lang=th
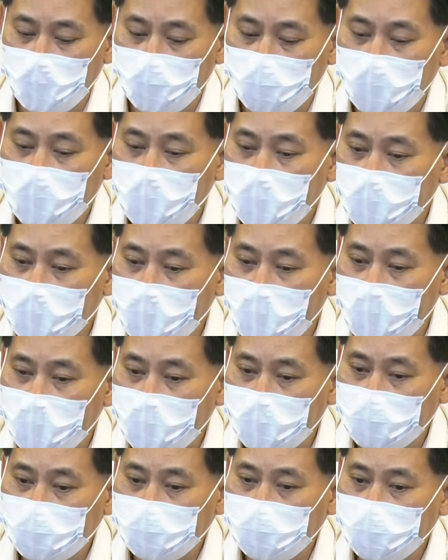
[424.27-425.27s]
เพราะฉะนั้นกา
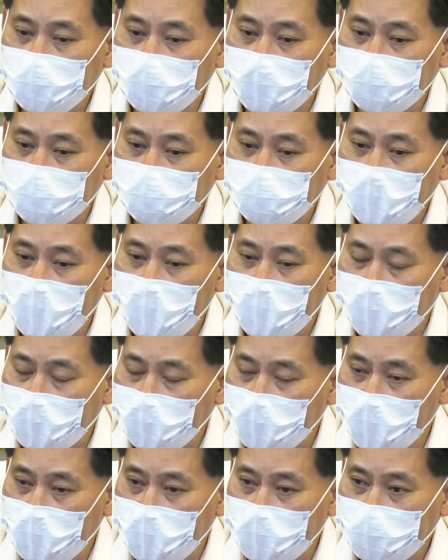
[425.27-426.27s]
รที่จะสร้าง
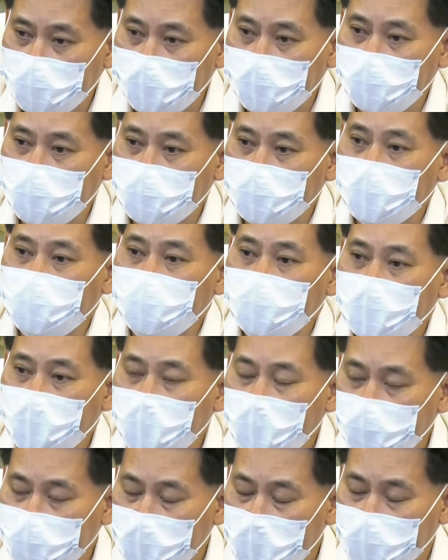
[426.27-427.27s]
รายได้เยอะก็คือ
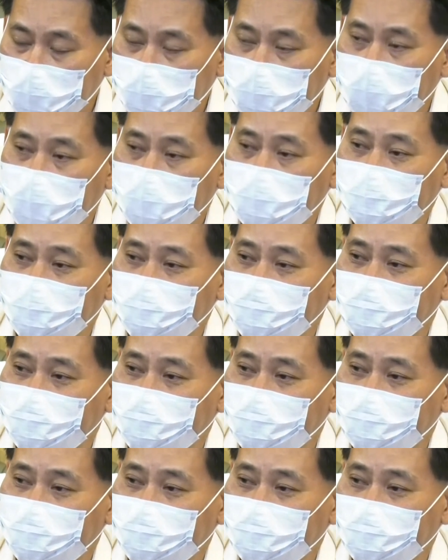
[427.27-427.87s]
การแย่งชิง